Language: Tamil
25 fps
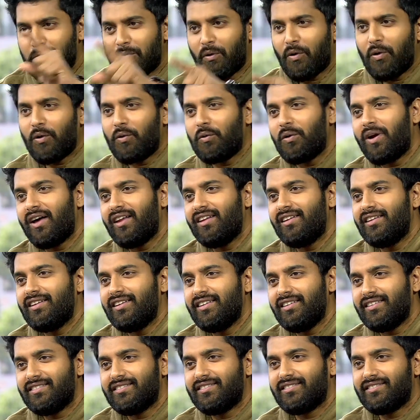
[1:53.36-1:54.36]
போகக்கூடாது
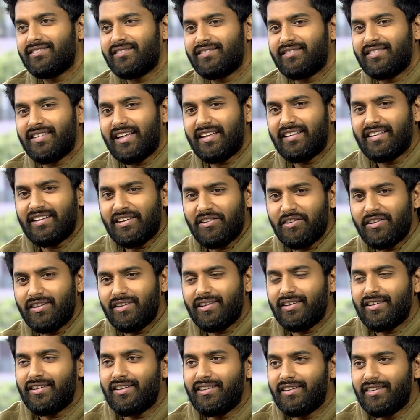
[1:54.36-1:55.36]
எதுக்கு
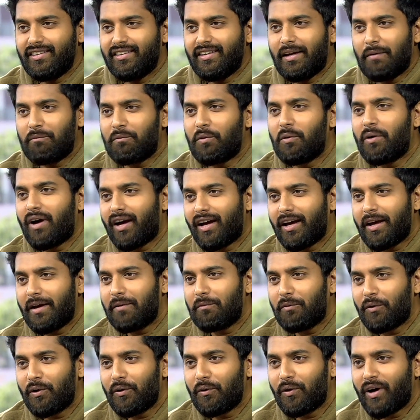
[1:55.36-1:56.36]
வந்து எப்பவும் அங்கேயே
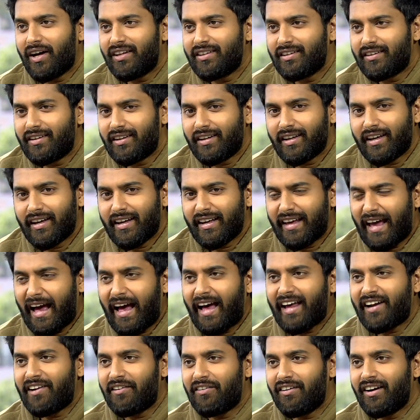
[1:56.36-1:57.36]
போய் உட்காந்துட்டு இருக்க
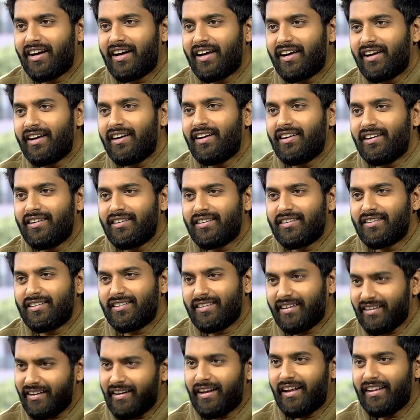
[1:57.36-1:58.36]
யார் அவங்க
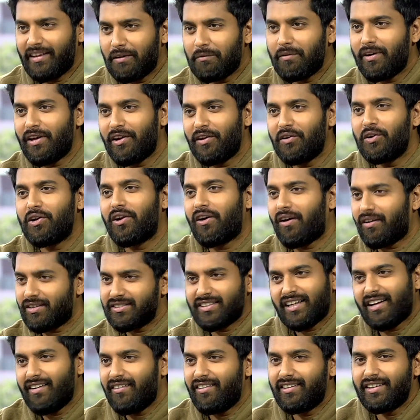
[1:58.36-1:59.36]
அந்த மாதிரி
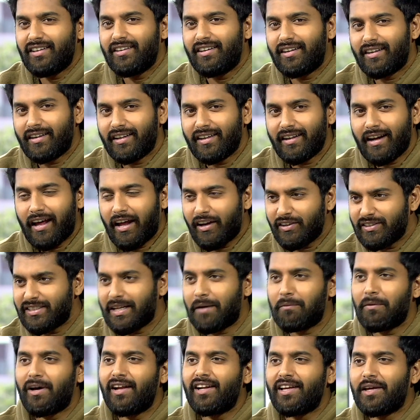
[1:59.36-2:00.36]
டாக்ஸ் எல்லாம் வந்துட்டு இருக்கு நானும்
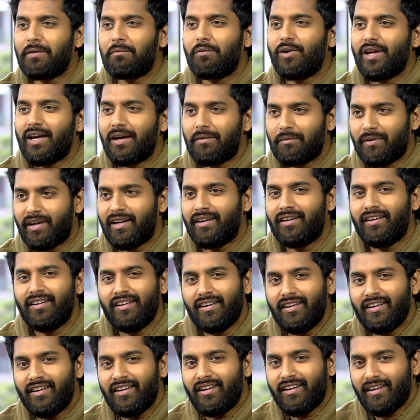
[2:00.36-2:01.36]
சமாளிக்க முடியாமல்
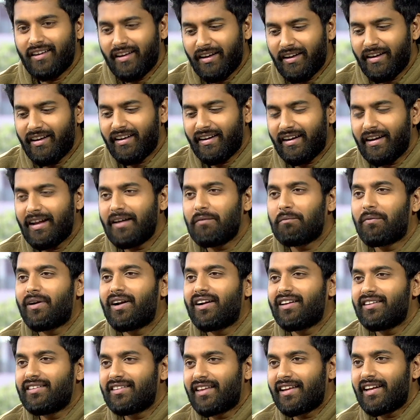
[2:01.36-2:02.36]
என்ன
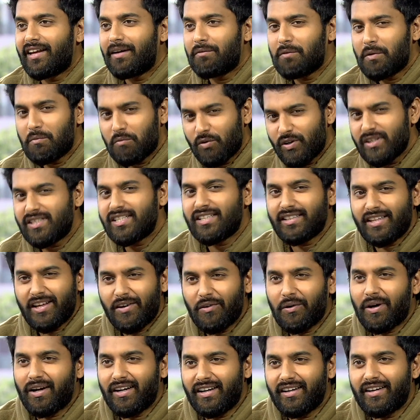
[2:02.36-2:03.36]
பண்ணன்னு தெரியாமல் முடிச்சுட்டு தான்
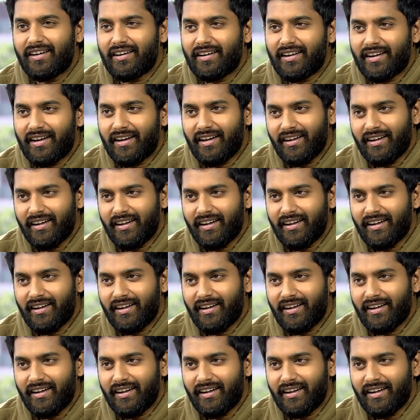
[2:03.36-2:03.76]
உட்காந்துருக்க